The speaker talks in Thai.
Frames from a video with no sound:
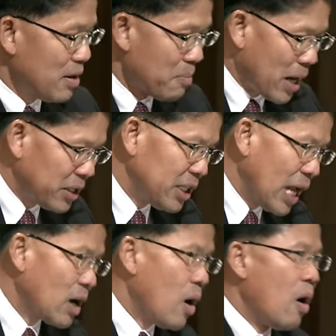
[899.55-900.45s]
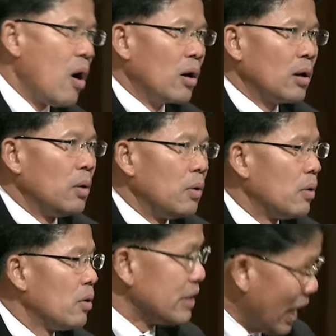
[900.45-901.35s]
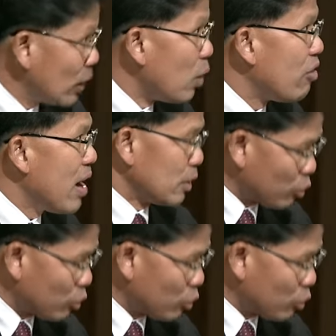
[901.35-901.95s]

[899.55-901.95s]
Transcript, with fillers: บางทีท่านก็ออก โอ้ใหญ่โตว่า